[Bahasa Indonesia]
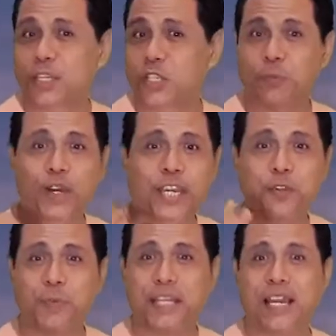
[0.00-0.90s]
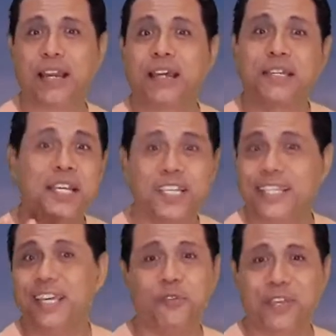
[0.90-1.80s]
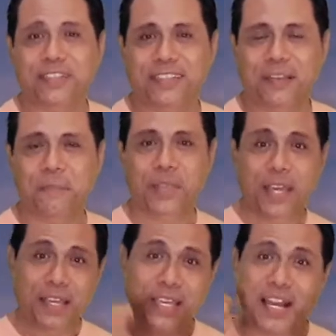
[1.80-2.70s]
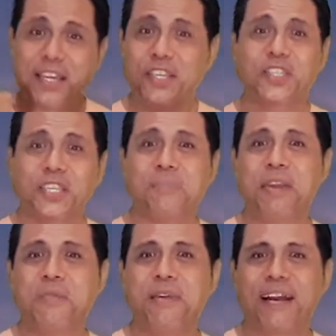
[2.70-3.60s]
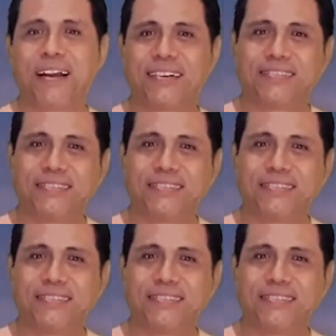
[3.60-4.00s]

Sebuah kehidupan yang distinguished, yang istimewa.